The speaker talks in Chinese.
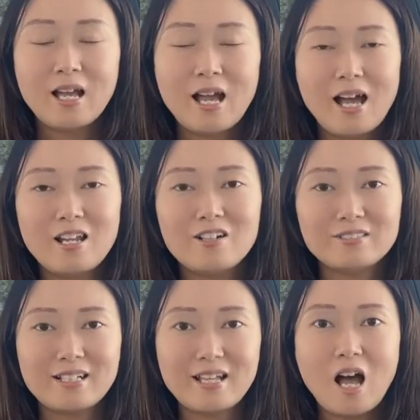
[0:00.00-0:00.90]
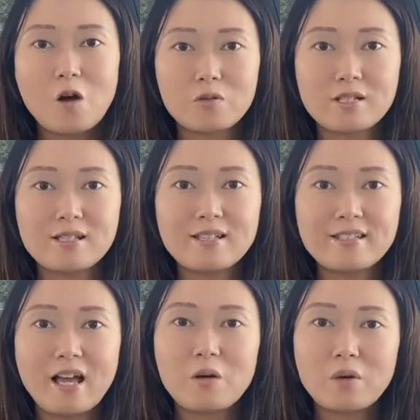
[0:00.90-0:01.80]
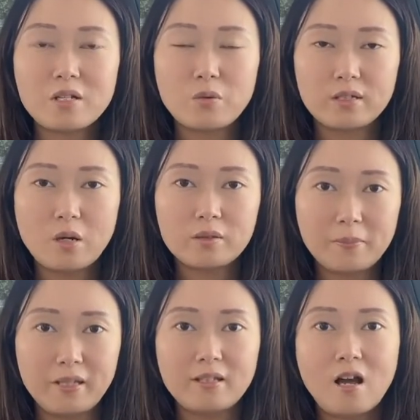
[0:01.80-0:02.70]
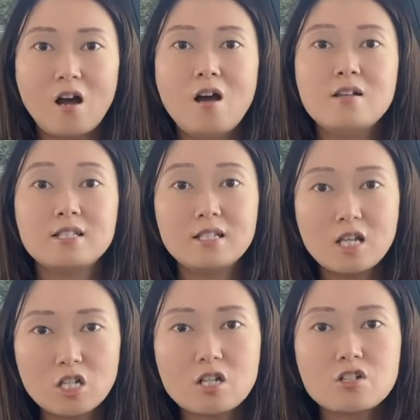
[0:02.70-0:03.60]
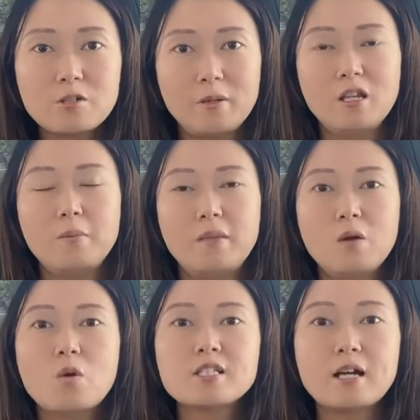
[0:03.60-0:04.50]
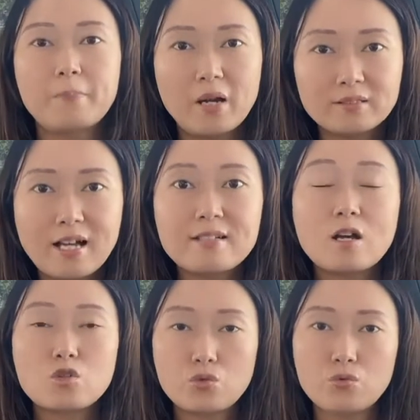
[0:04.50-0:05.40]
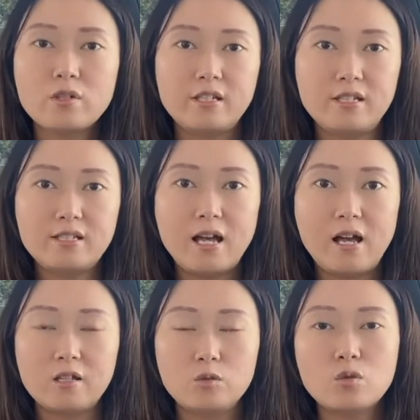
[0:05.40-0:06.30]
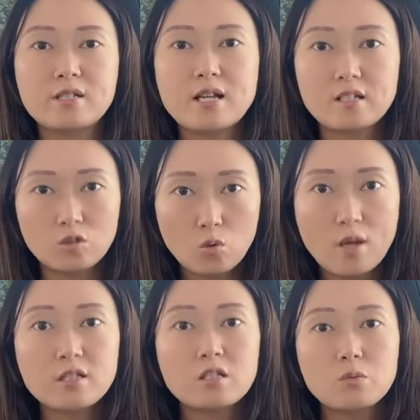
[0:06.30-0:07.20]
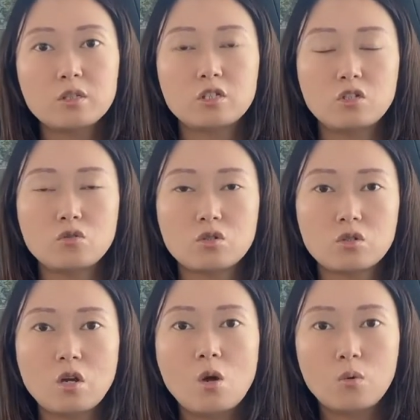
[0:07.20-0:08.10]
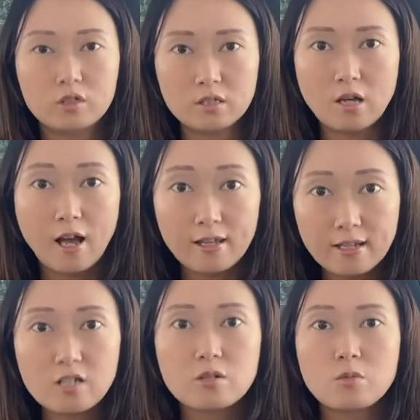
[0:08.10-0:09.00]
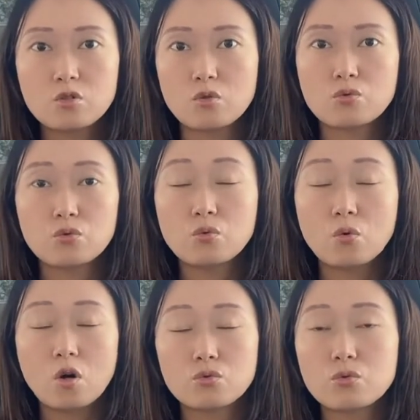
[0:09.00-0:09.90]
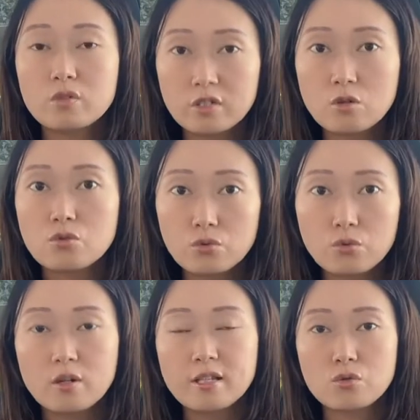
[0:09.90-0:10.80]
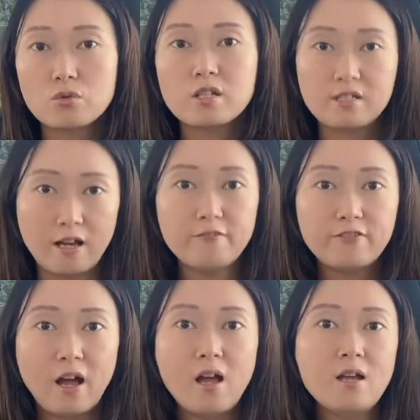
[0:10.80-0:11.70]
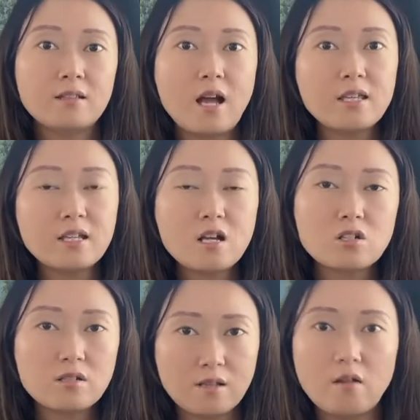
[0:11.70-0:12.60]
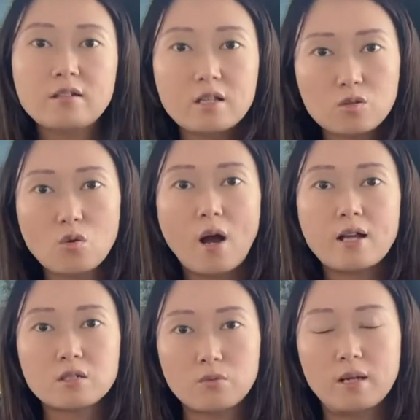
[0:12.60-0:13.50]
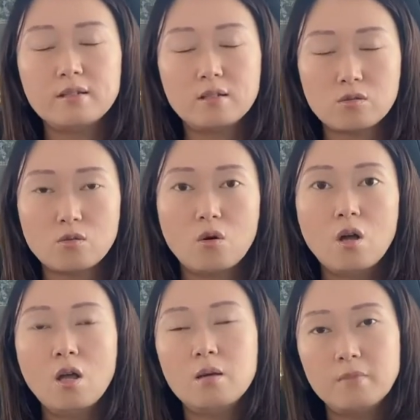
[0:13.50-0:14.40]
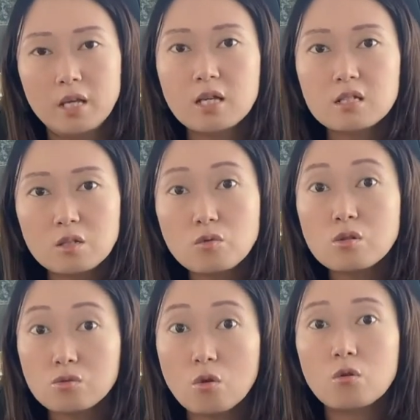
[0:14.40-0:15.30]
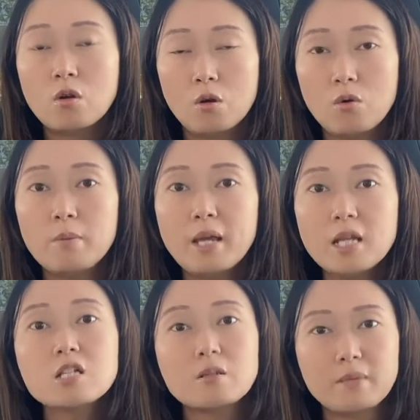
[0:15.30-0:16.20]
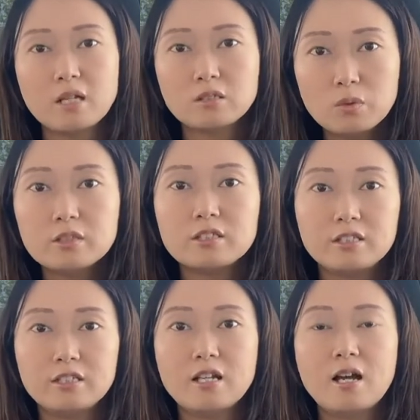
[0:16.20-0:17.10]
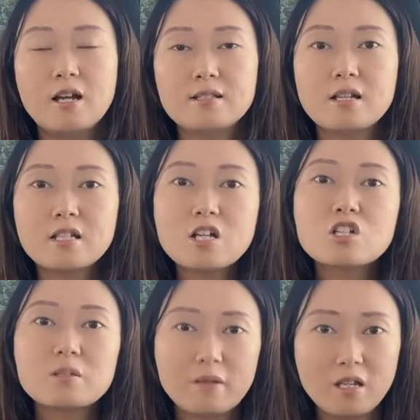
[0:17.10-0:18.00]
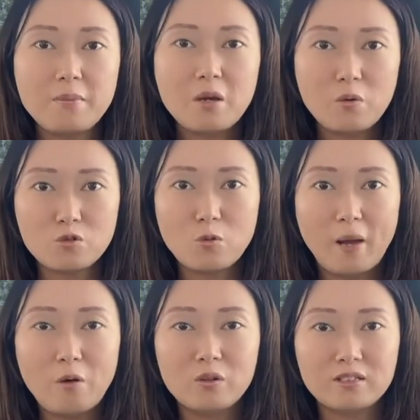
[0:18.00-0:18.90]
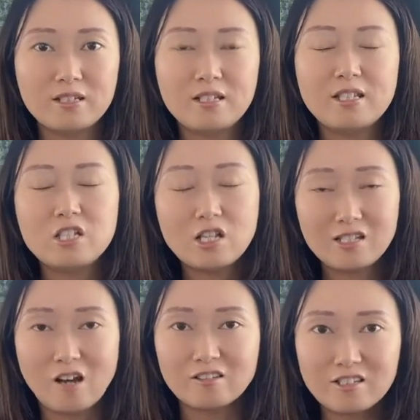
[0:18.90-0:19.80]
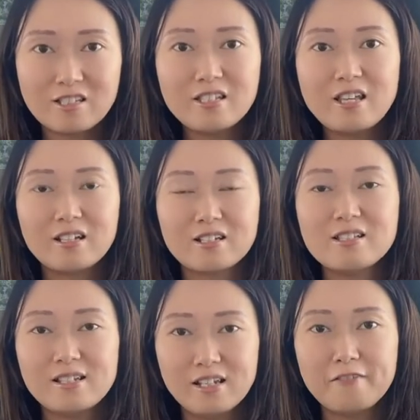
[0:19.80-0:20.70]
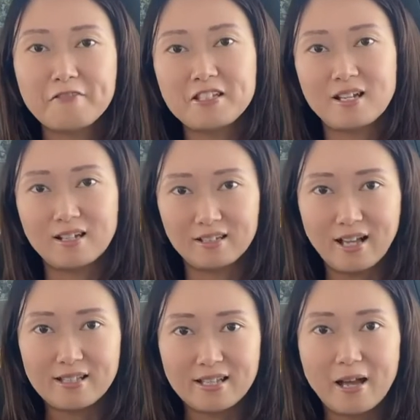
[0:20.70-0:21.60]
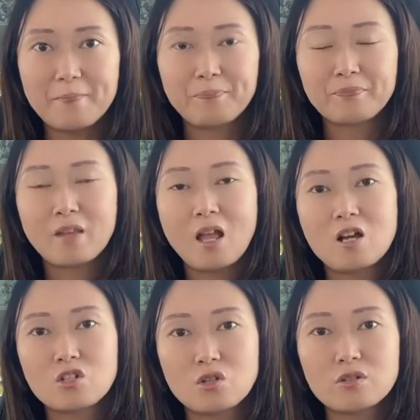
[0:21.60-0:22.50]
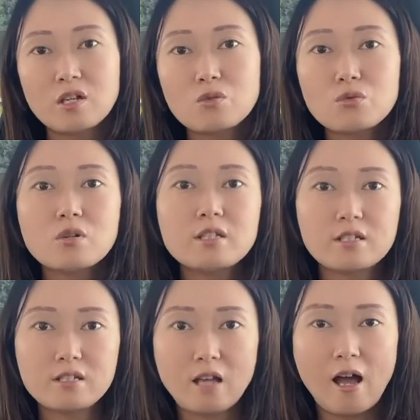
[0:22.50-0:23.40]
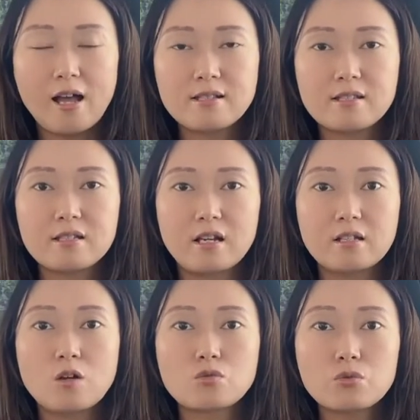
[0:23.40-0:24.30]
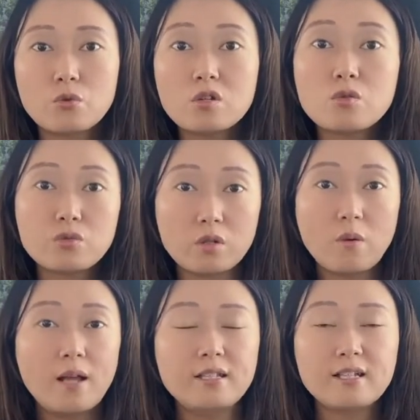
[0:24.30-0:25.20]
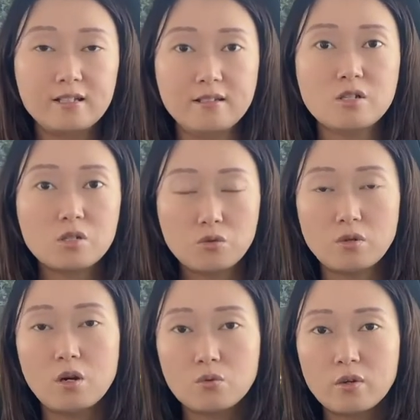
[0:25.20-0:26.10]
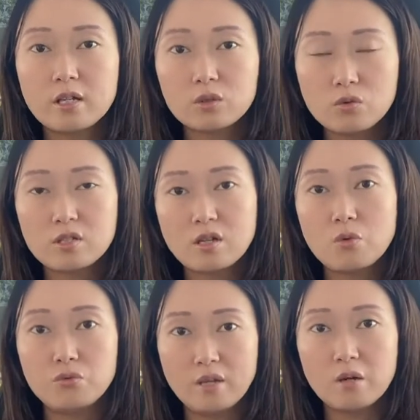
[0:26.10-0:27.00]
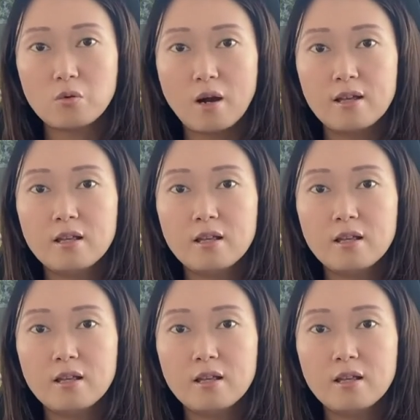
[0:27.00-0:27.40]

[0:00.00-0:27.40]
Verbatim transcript: Hello，大家好，我是 Sincia，欢迎你回到我的频道。今天这个视频里面，我想帮大家梳理一下很多家长都关心的问题，就是我的小孩应该什么时候出国？如果你有出国念书的想法，他应该是早一点送还是晚一点送？每一个阶段送会面临什么样的问题？在这个视频里面，我就把我的一些小的经验跟经历分享给大家。首先，如果你的小孩子想要出国留学的话，你肯定是需要过一个东西叫语言关。